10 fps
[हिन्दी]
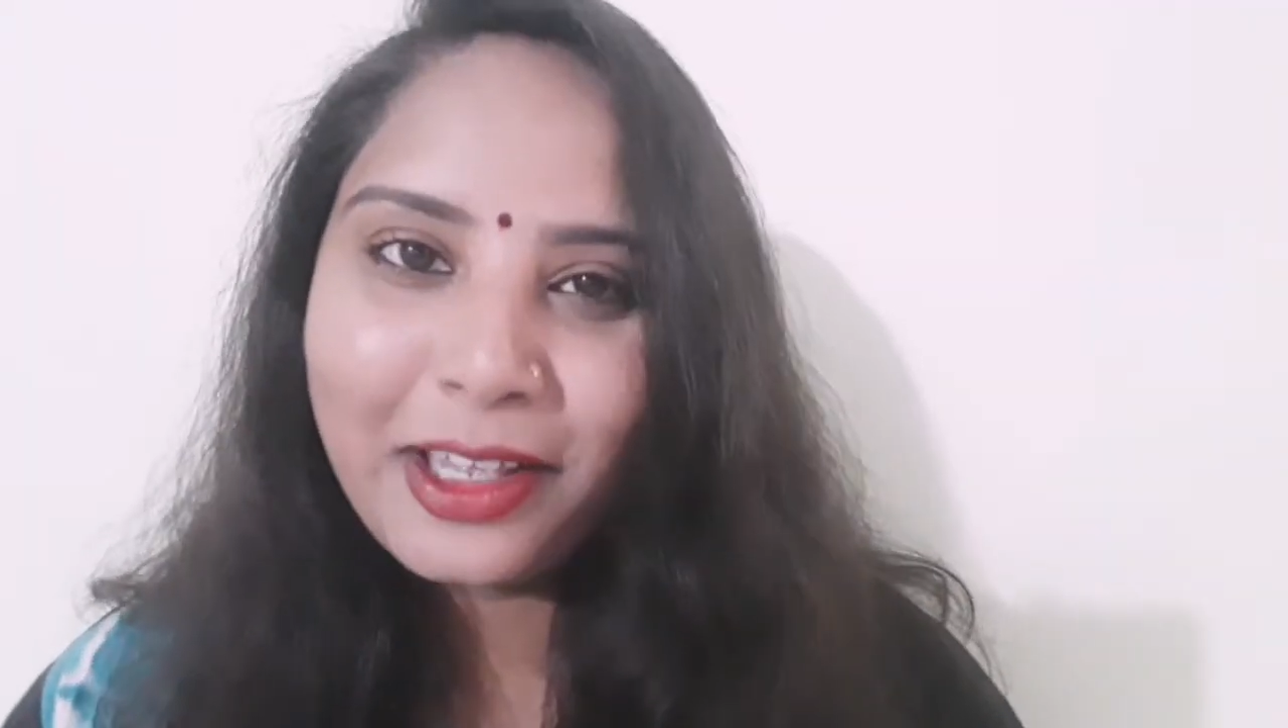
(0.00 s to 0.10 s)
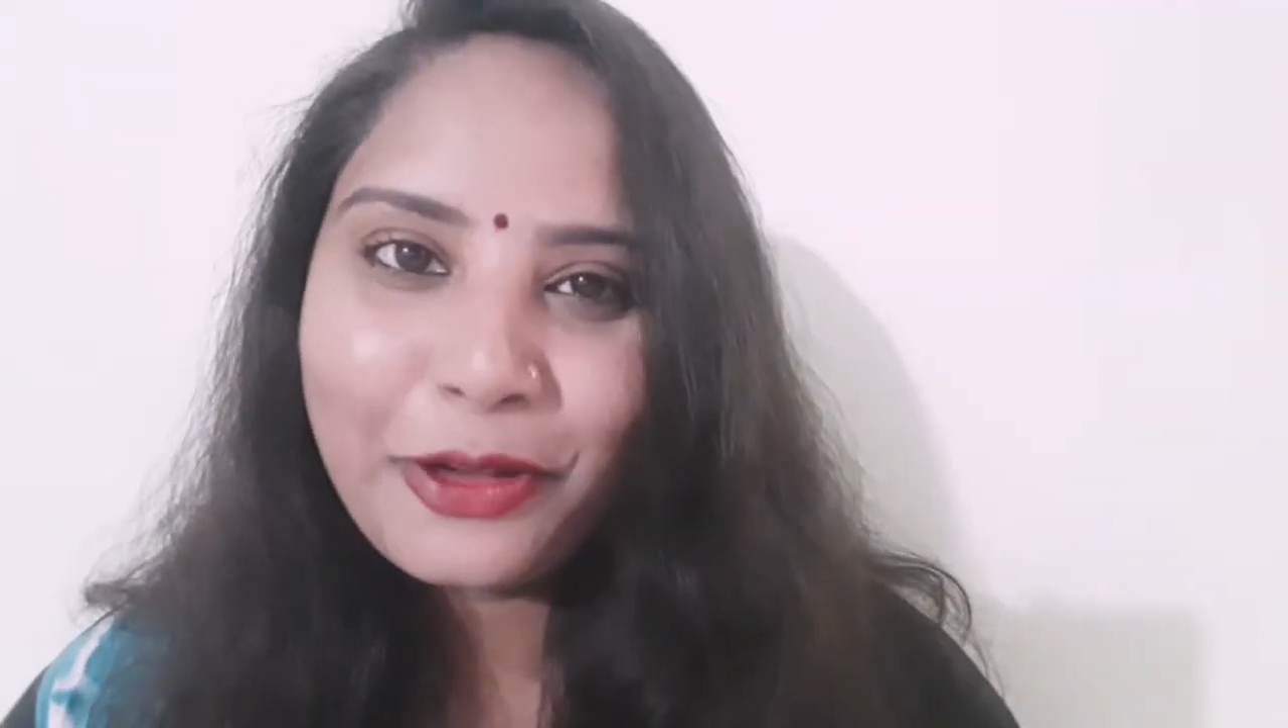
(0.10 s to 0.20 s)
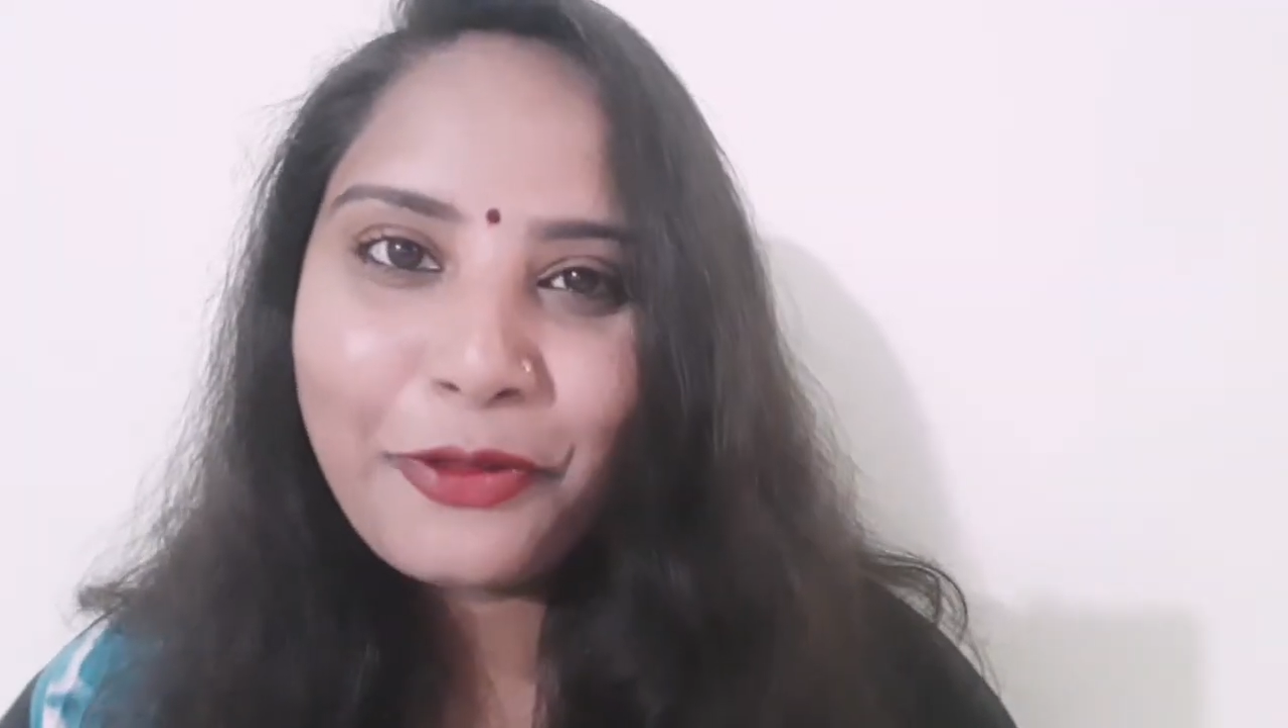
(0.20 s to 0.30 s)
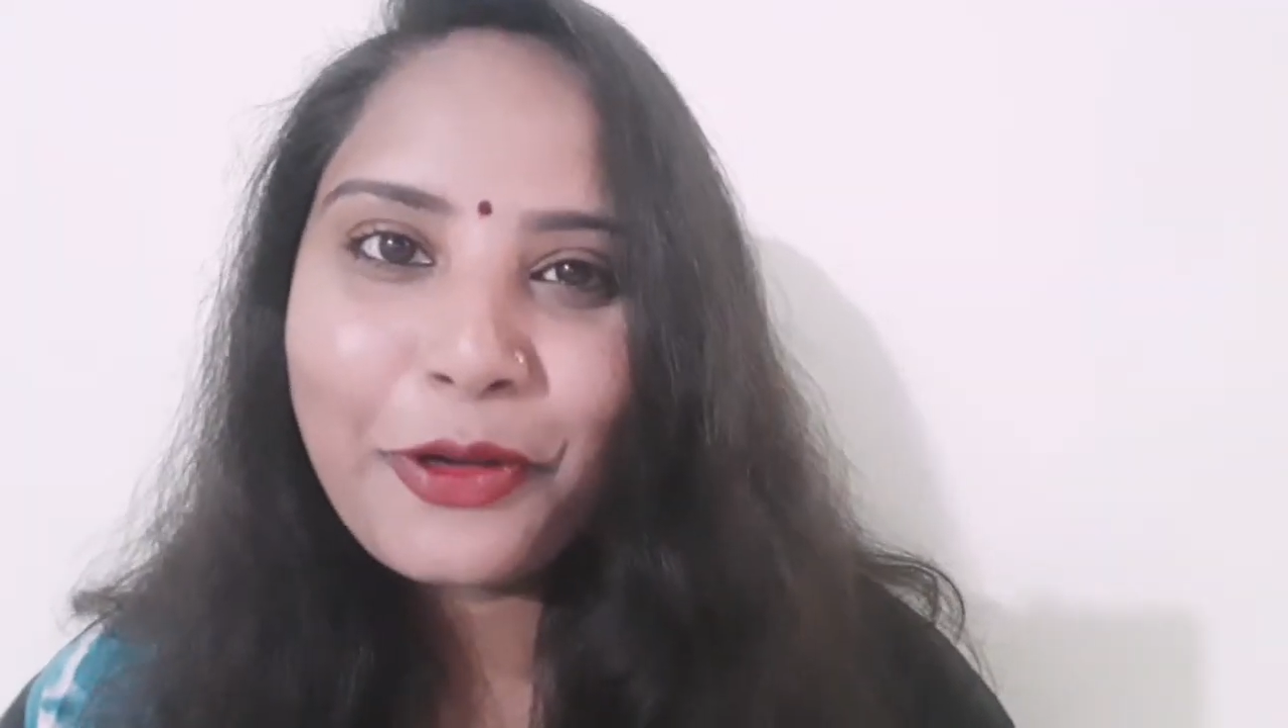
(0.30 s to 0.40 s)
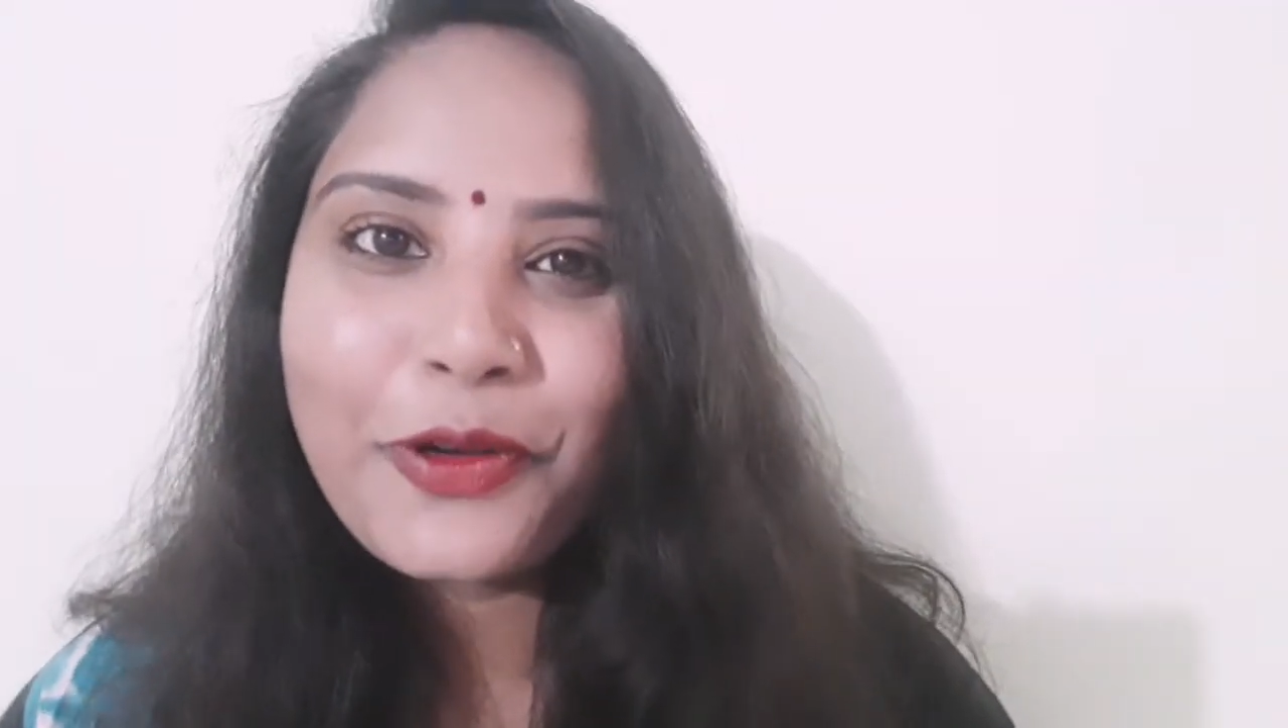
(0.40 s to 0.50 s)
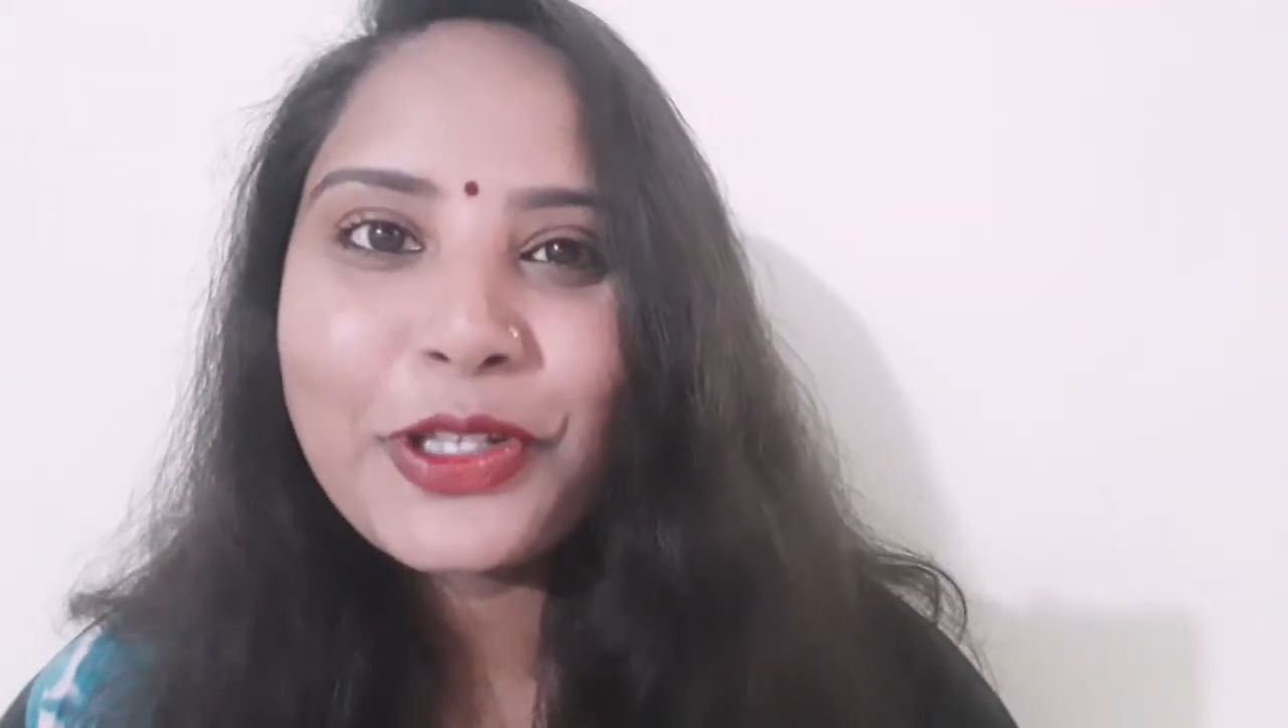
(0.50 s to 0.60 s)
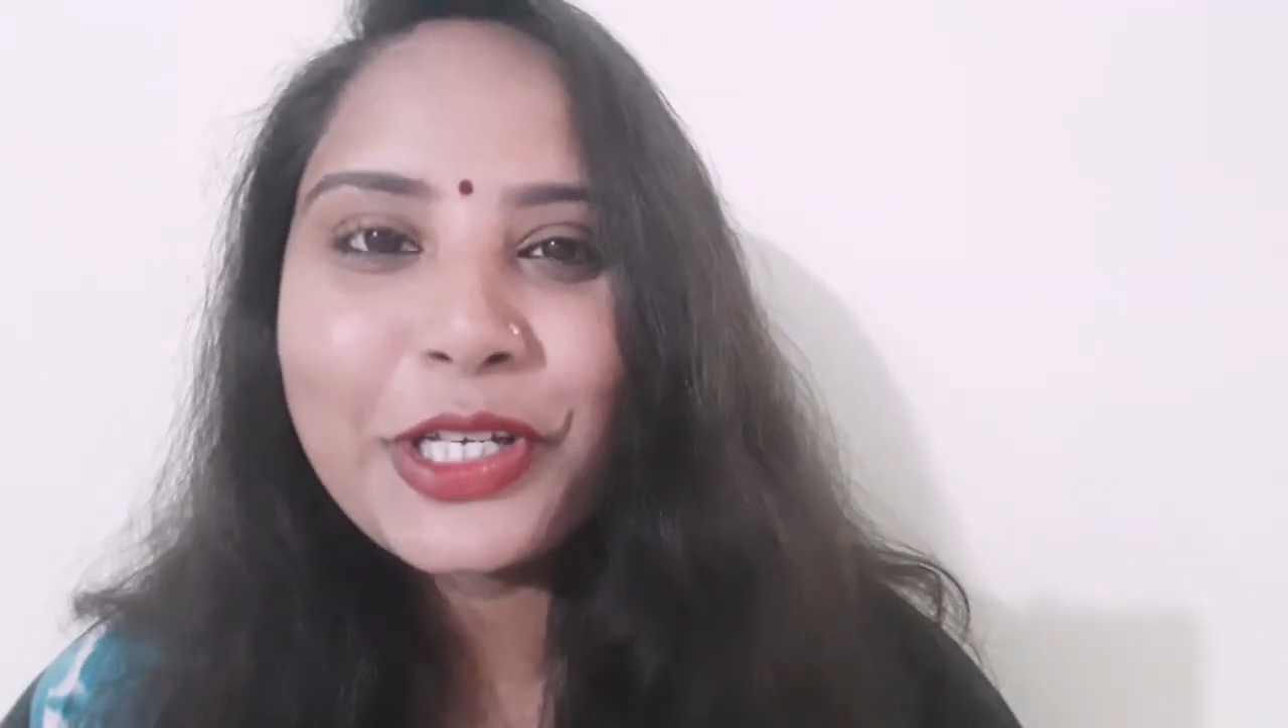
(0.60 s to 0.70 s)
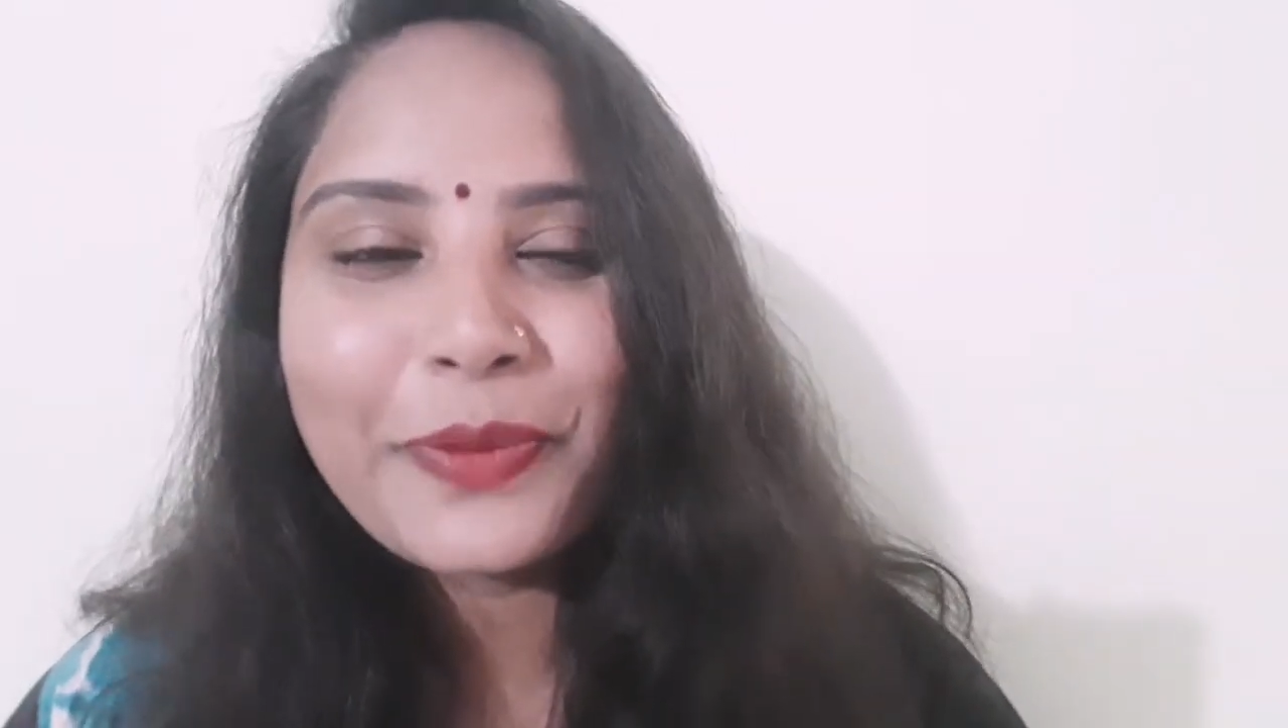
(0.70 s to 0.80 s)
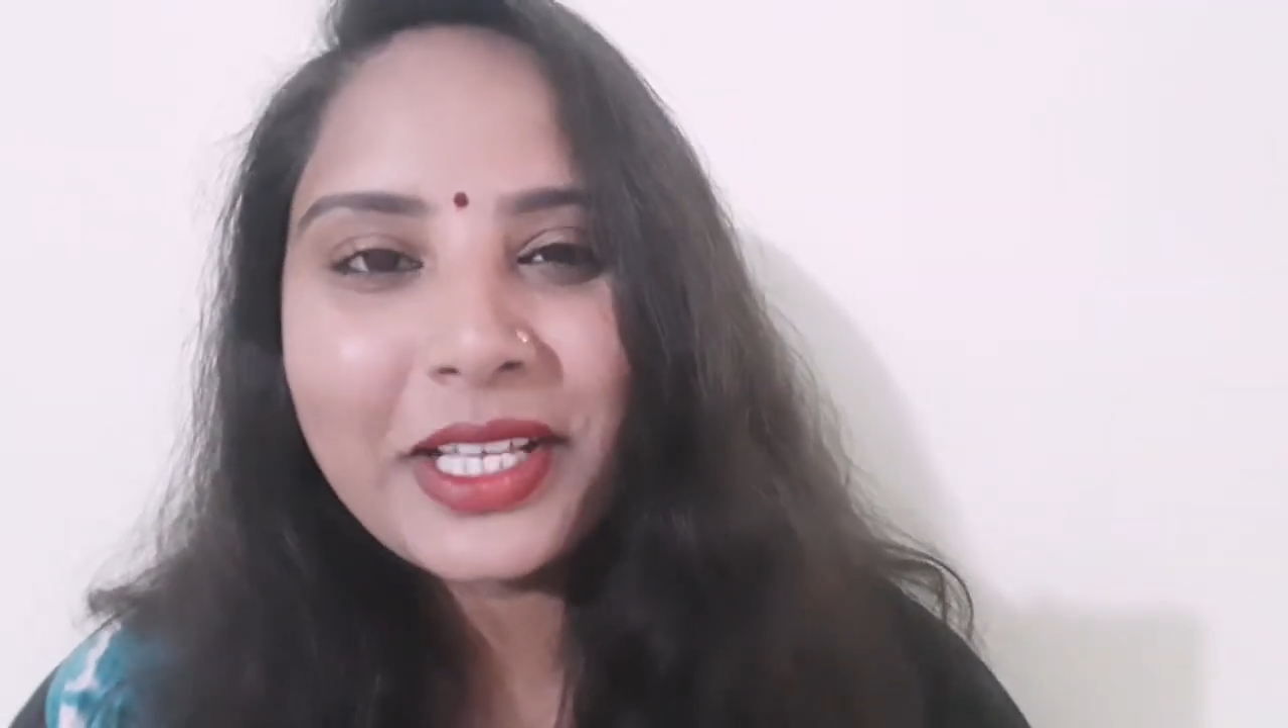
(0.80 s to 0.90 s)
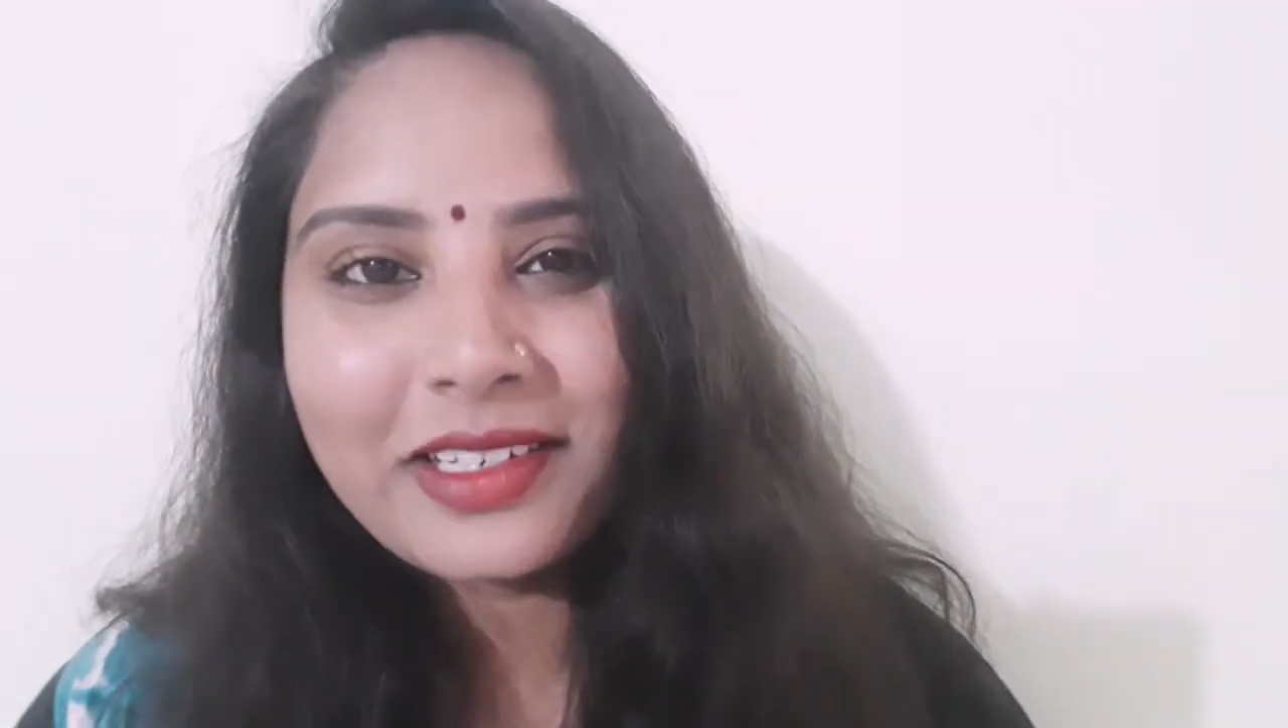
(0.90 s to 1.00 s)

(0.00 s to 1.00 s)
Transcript: थैंक यू फॉर वॉचिंग माई